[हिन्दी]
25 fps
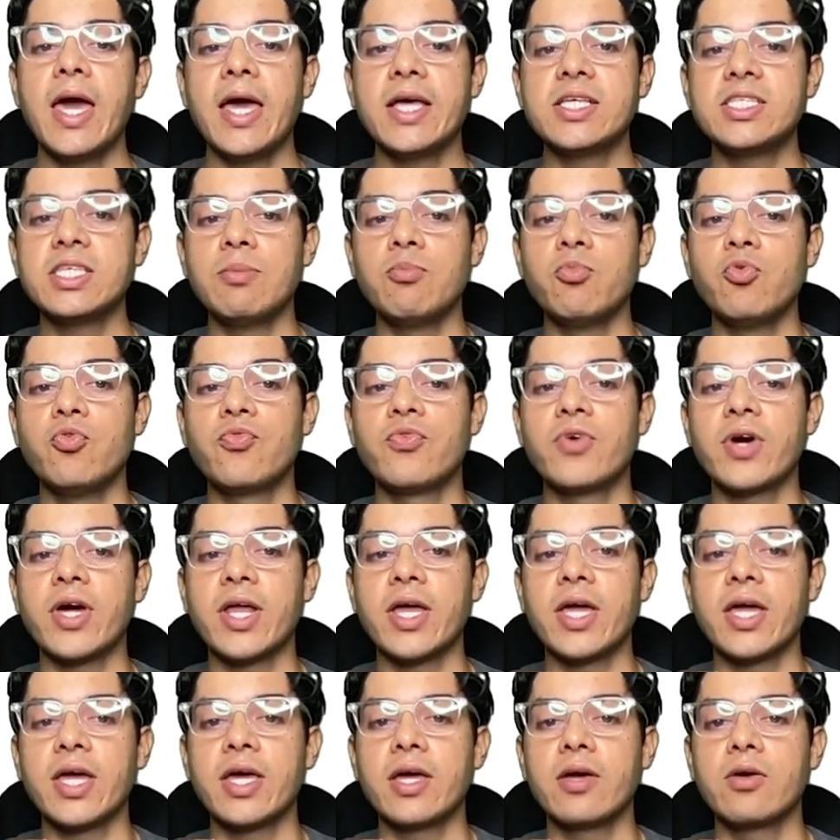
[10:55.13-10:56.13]
ऐसे मूव
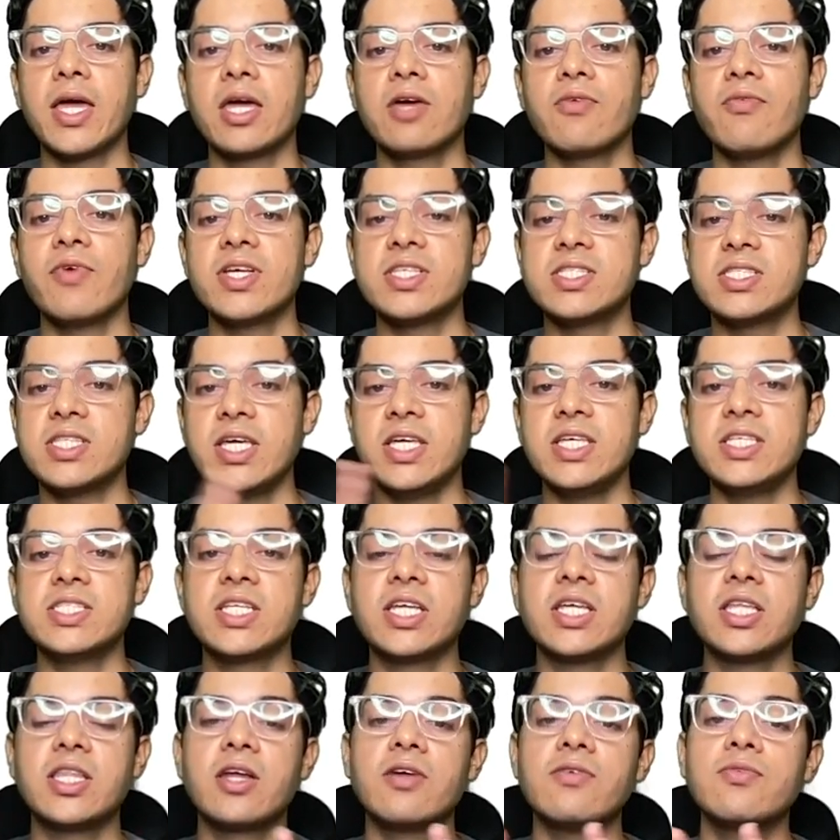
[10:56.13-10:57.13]
करेंगे कहेंगे वेस्ट से
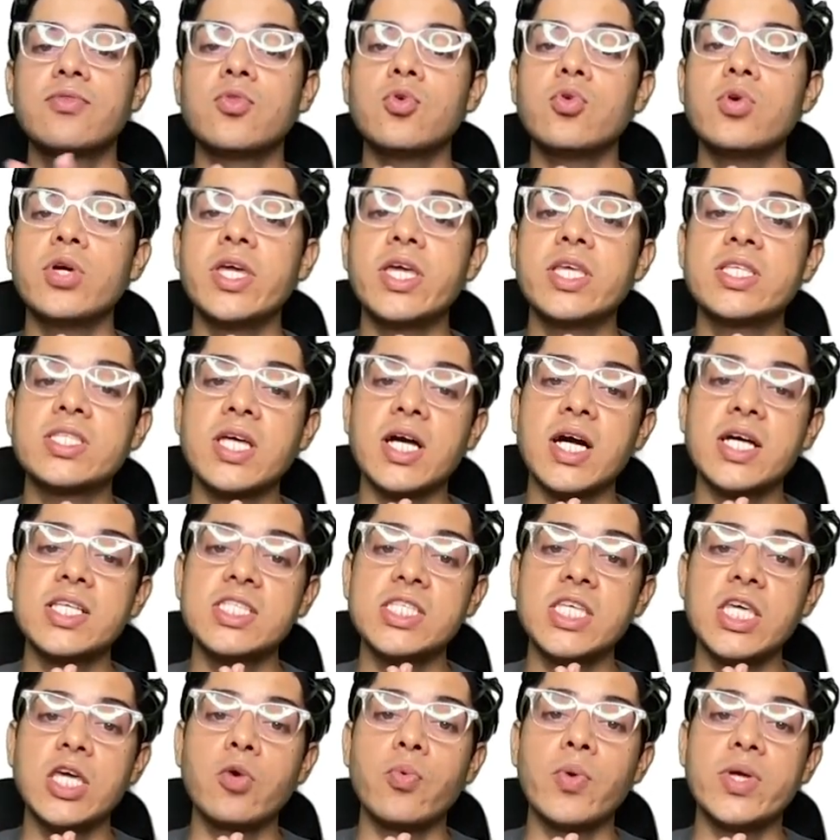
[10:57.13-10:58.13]
ईस्ट की तरफ तो इसका
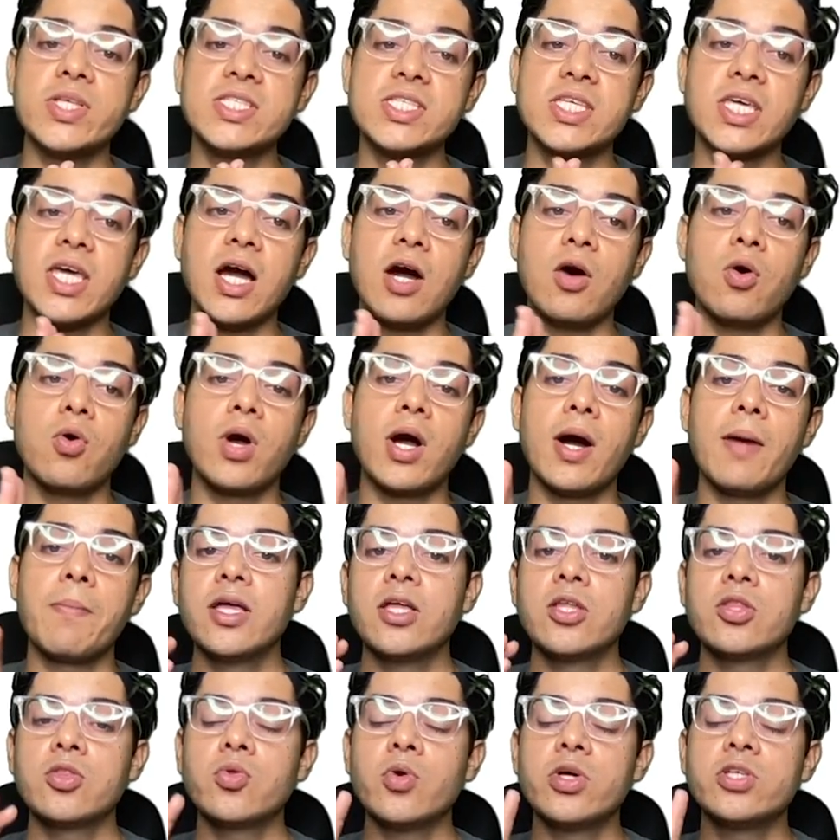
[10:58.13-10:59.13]
सीक्वेंस क्या होगा
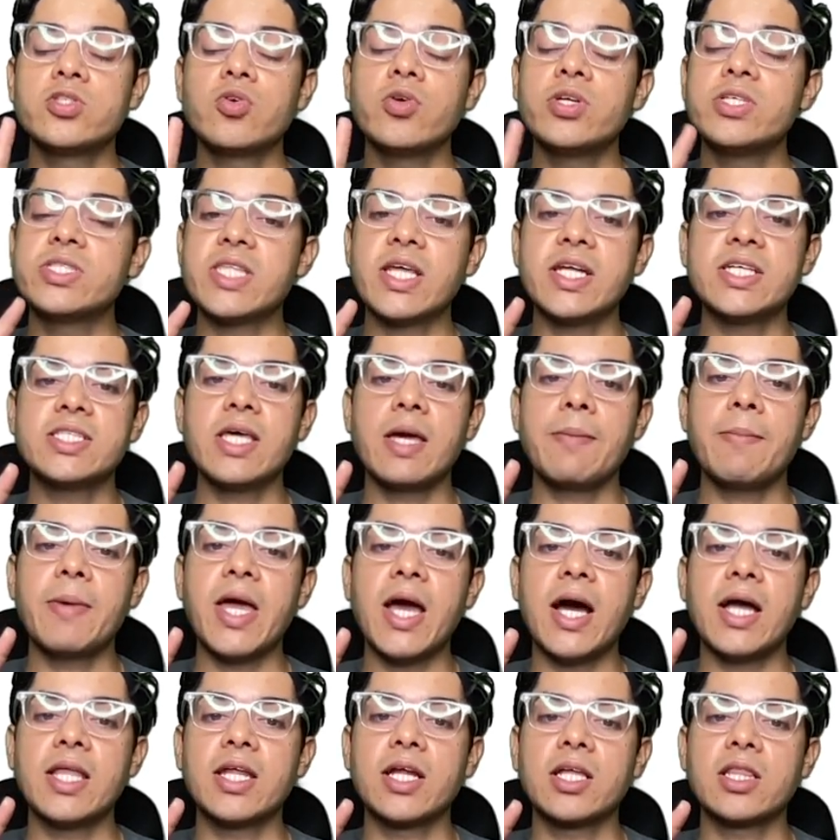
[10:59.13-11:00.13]
तो इसको इस तरह से मैं
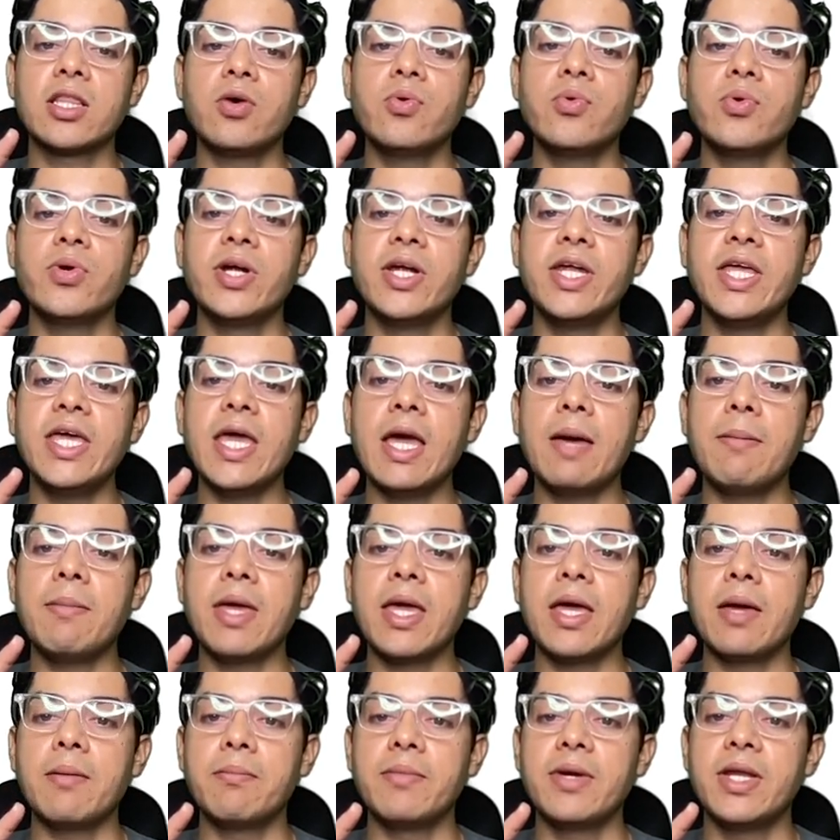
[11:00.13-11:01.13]
याद रखता हूँ डी एम
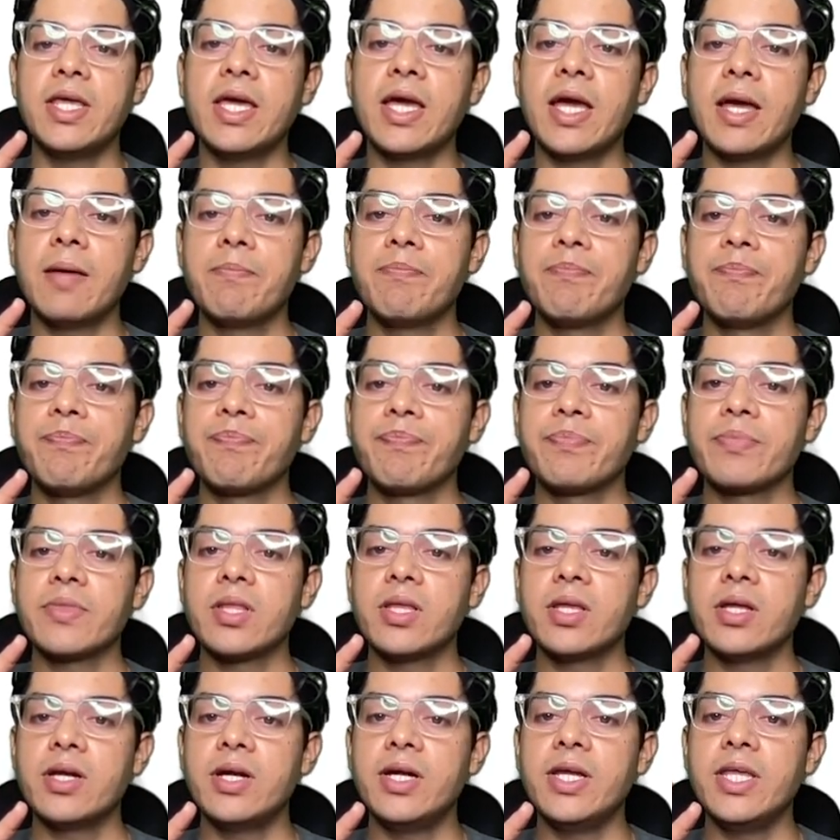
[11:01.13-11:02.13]
ए एम ठीक है
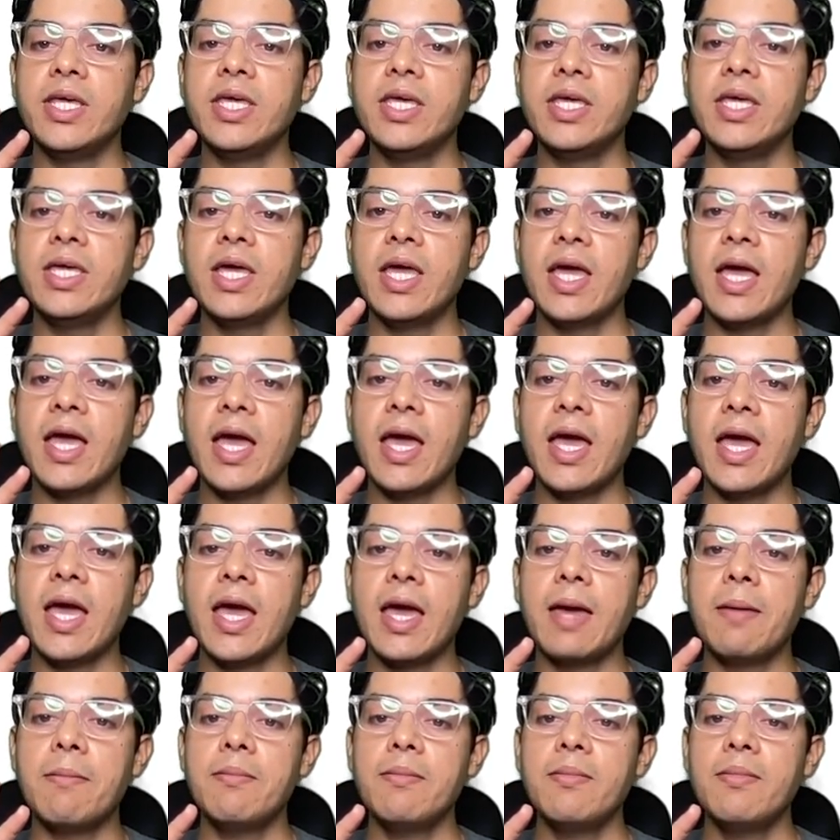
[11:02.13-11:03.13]
डी
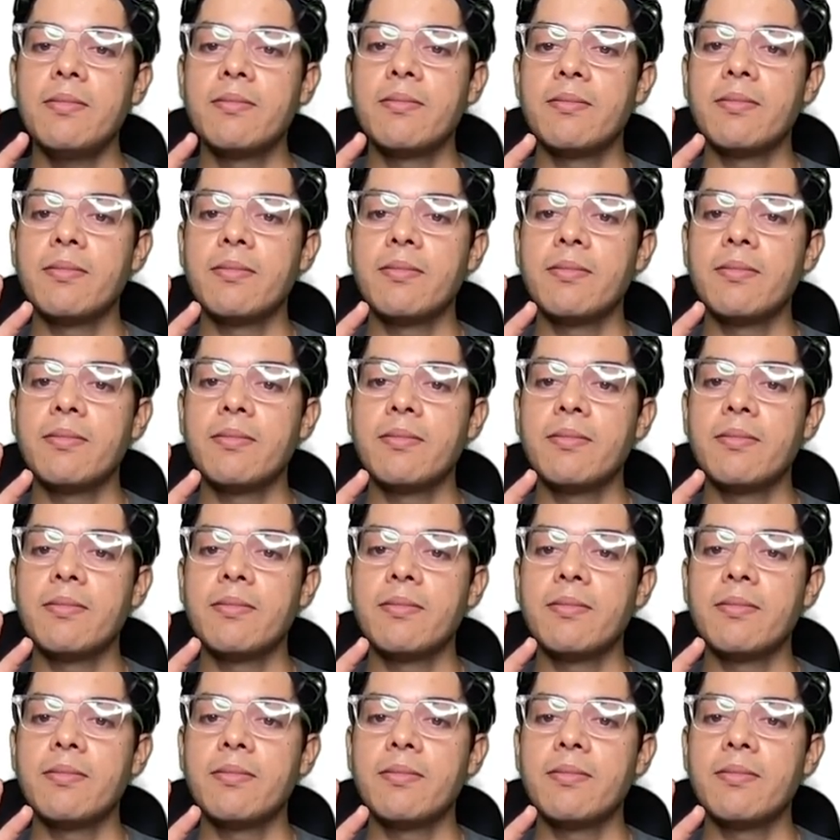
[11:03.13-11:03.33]
एम